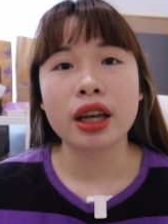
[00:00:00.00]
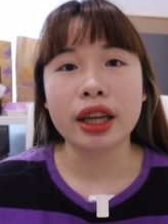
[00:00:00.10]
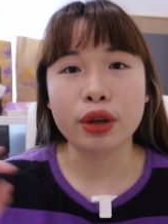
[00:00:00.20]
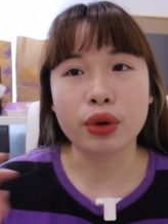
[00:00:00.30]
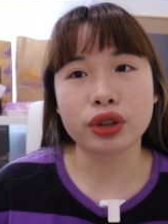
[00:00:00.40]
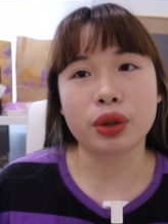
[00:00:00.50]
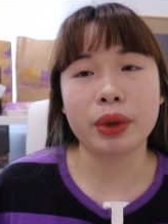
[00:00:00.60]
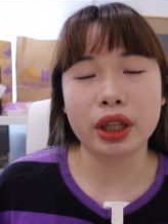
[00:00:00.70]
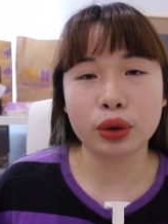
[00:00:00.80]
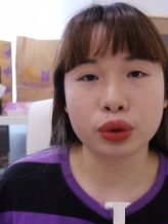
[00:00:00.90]
应援周
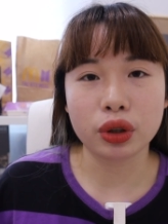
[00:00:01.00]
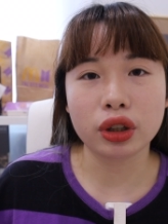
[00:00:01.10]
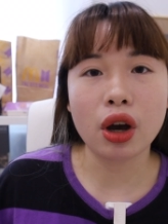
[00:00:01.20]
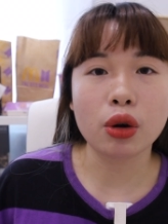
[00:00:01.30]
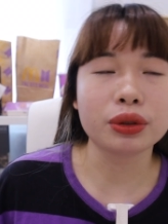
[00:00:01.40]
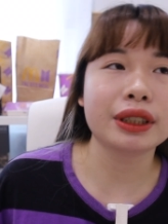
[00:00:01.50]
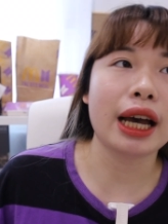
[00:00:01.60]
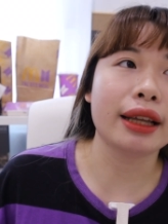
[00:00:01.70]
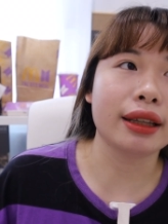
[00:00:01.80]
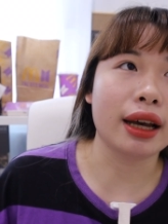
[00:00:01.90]
边，例如说透
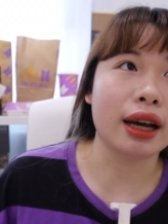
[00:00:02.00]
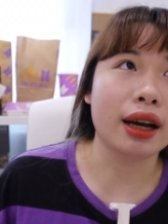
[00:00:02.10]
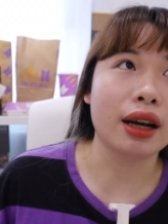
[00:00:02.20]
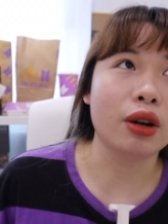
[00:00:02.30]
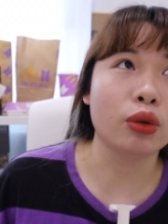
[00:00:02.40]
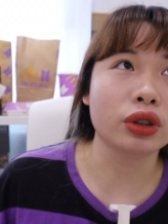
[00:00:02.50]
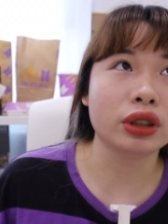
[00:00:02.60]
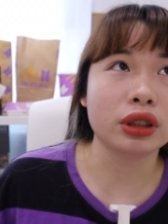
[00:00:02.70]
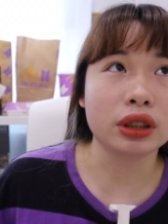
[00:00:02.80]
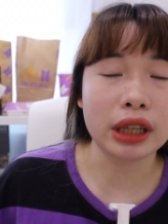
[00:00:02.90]
扇啊，或
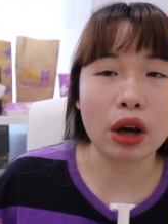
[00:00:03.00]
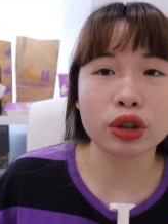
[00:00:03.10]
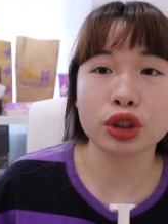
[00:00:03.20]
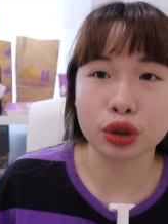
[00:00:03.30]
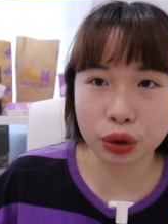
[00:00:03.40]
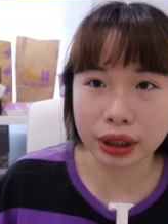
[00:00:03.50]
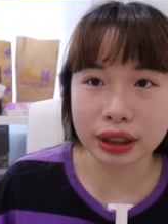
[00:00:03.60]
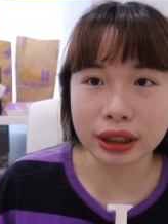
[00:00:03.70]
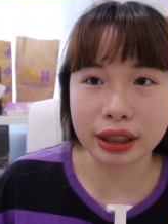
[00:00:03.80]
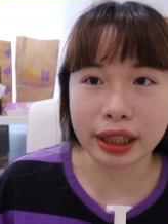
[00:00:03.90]
是钥匙圈
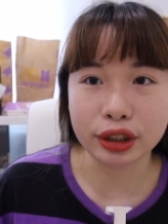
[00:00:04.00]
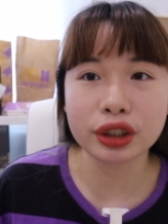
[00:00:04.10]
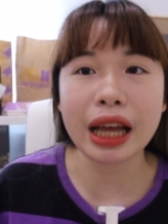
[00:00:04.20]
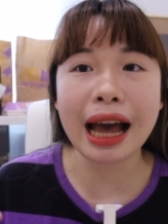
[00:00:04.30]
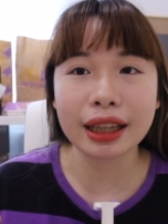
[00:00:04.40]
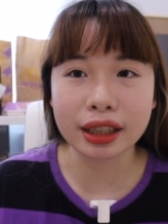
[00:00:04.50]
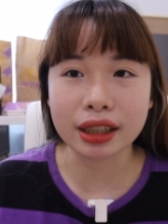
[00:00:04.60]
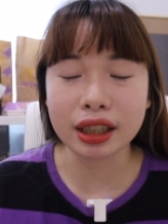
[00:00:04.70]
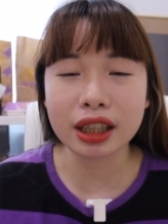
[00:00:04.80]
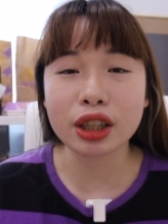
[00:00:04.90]
之类，就是大家的
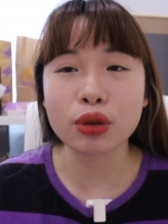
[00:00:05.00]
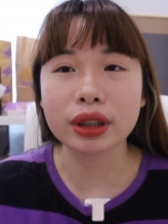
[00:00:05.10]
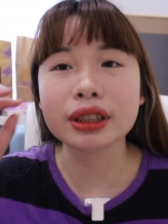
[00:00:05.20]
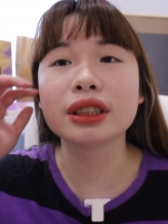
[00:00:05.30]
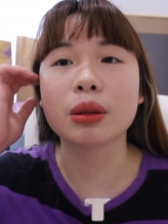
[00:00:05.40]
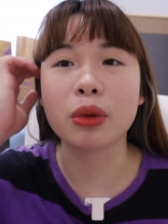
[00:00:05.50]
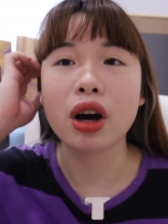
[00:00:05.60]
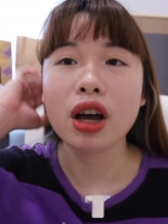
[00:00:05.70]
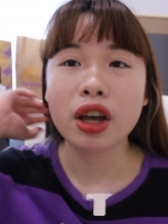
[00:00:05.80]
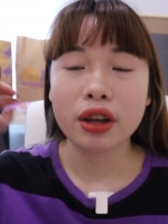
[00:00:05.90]
意愿是什么，
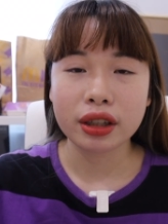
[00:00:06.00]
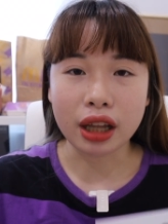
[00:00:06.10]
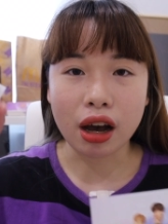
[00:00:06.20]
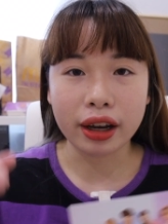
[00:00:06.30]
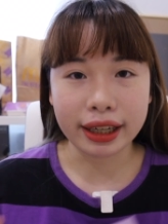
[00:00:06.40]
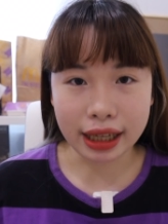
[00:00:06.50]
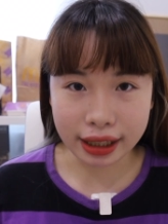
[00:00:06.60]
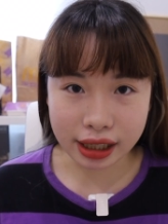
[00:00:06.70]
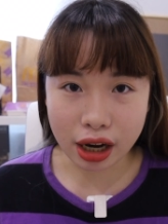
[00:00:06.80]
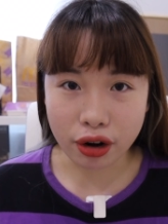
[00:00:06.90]
然后可以在
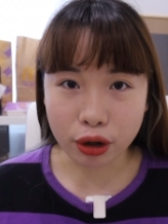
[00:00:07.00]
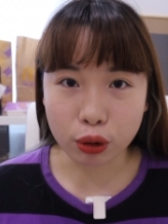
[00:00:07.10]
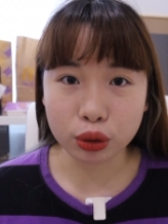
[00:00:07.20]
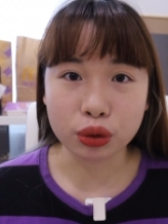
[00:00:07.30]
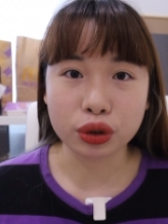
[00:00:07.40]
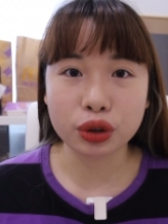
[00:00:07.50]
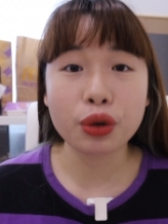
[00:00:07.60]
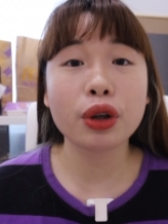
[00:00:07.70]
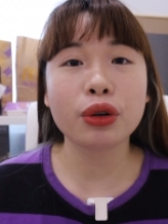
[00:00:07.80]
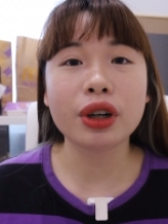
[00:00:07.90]
底下留言跟我说，就
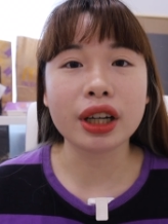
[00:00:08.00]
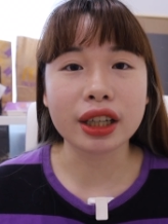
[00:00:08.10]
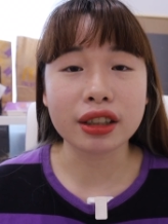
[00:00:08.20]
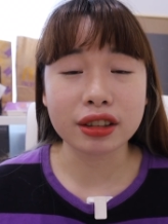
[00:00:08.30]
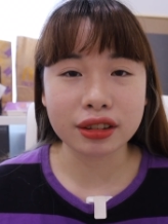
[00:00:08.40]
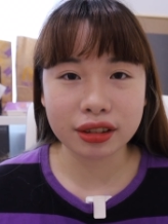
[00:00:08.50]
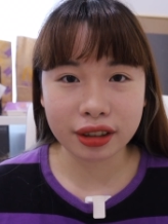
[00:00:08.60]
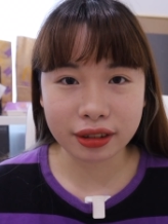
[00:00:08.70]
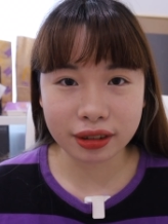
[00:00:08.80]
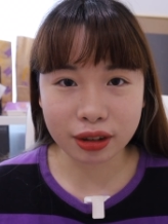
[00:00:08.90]
越多人
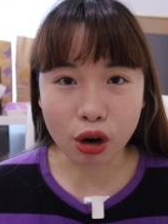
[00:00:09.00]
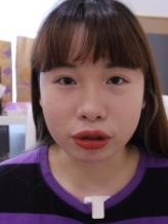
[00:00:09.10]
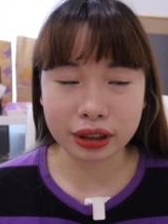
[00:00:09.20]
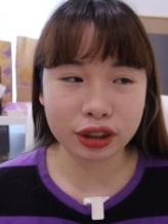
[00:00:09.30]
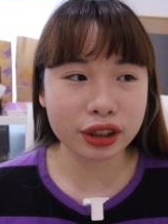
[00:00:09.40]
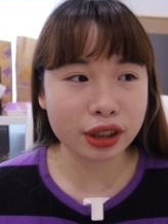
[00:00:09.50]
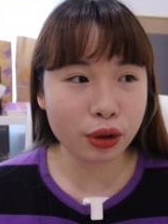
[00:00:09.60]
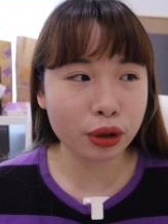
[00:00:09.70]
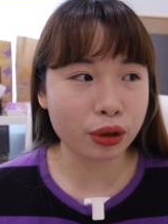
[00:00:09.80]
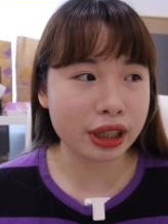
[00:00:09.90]
统，就是
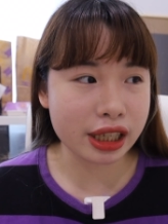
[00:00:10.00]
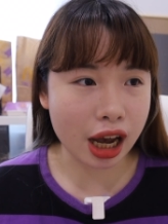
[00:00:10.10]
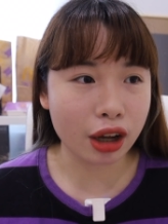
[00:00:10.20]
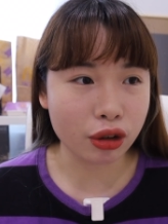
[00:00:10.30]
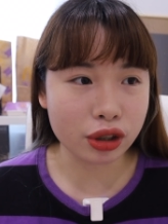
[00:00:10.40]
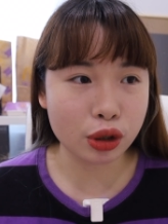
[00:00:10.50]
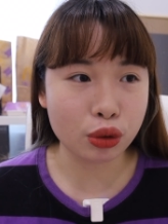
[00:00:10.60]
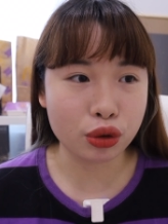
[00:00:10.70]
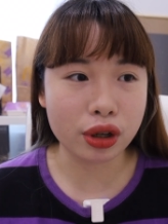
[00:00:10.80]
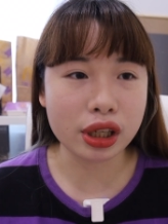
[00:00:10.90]
越多人想要东西，
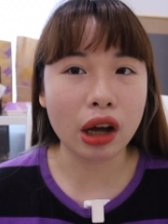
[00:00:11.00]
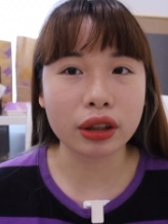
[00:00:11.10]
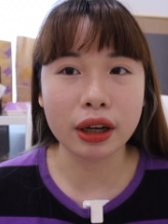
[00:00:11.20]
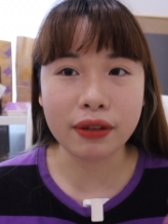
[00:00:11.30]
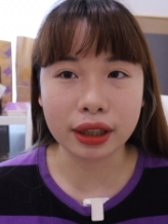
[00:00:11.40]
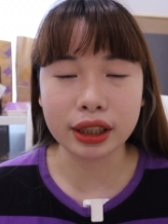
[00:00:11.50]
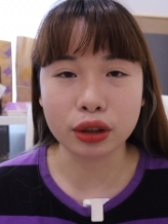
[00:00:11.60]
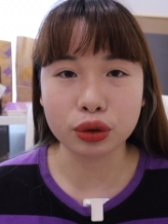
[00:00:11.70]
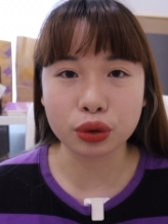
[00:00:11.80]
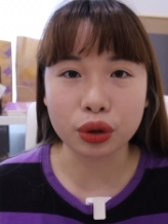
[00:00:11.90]
我觉得朝那个方
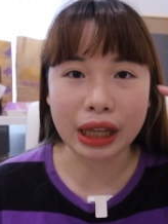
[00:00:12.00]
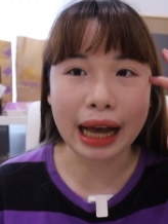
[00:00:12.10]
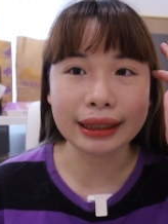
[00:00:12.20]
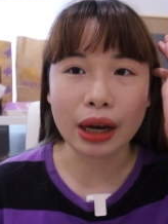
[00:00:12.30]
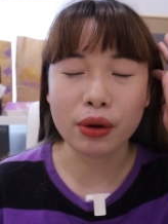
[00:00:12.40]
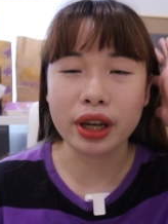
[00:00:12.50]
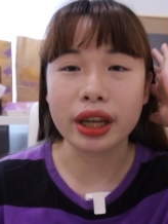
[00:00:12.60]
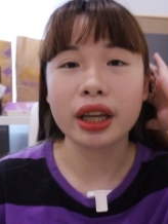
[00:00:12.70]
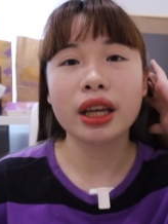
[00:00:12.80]
向去做，大家才会